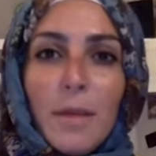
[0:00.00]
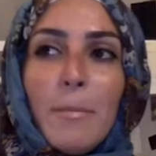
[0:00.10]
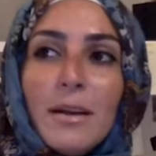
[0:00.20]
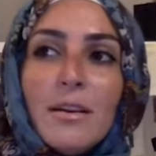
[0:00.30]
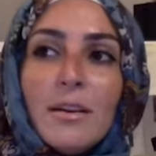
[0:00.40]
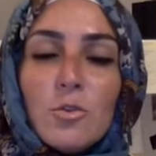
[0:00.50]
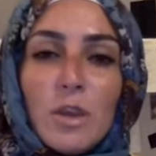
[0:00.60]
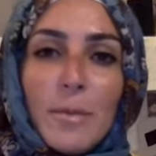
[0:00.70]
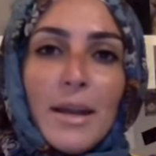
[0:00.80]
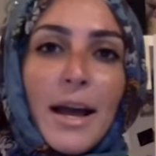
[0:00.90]
ما نقص
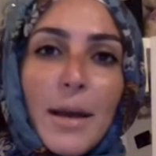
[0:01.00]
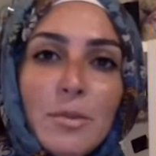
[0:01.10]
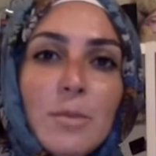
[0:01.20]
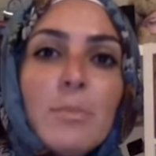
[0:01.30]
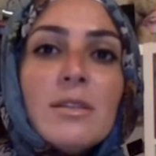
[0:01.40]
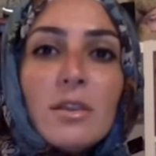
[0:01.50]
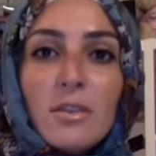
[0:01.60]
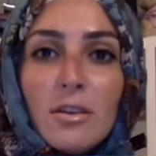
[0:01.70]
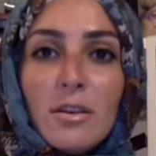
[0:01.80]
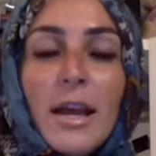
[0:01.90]
مال عبد من
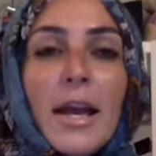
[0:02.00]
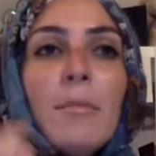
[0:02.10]
صدقه